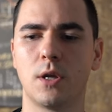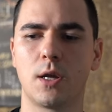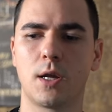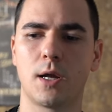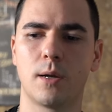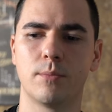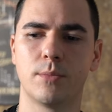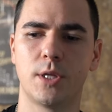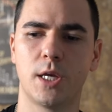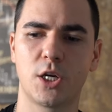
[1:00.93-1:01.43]
dann
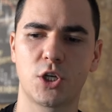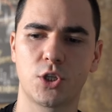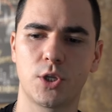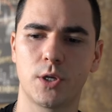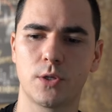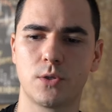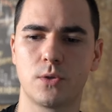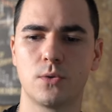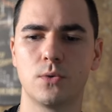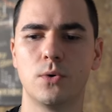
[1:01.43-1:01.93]
kam Dash
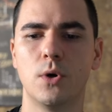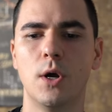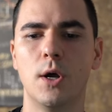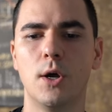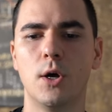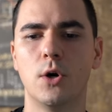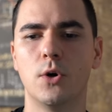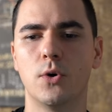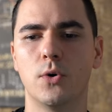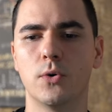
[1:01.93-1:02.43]
dazu
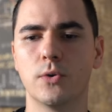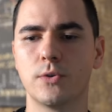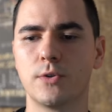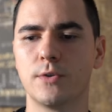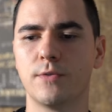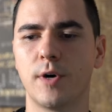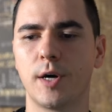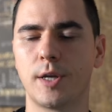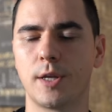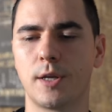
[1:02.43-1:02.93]
und
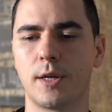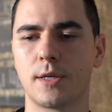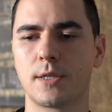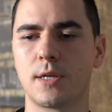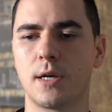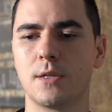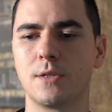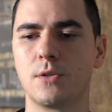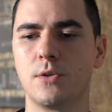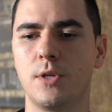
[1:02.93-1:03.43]
so weiter. Das
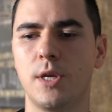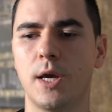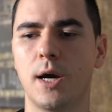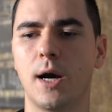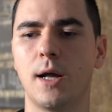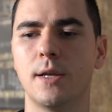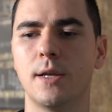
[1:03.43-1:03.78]
kannst du dir